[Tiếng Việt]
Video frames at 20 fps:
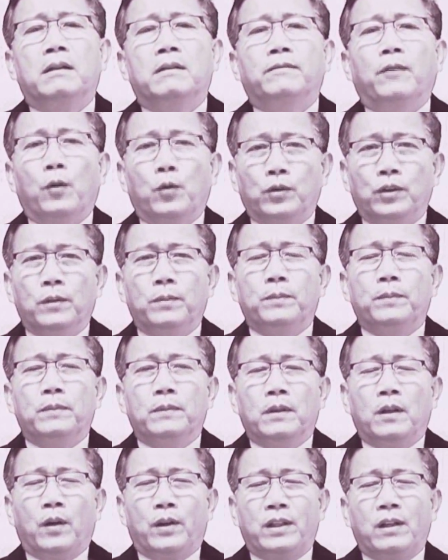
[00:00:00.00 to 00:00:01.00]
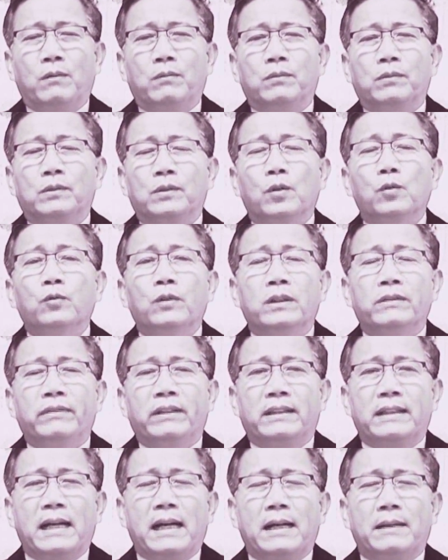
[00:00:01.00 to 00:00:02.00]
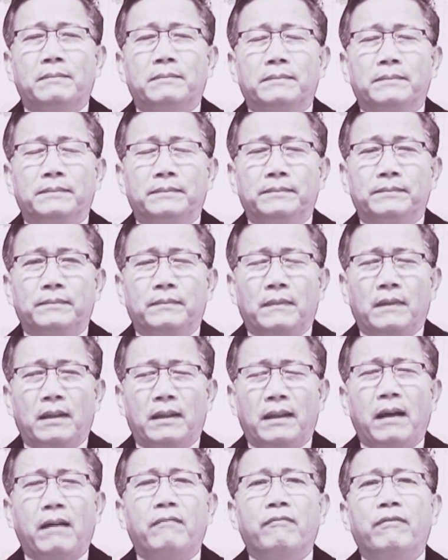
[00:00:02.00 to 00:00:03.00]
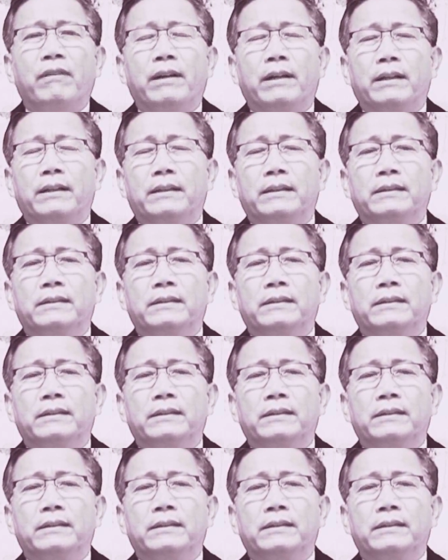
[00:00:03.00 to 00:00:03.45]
phụ giúp hội đồng cứu nguy Việt Nam làm việc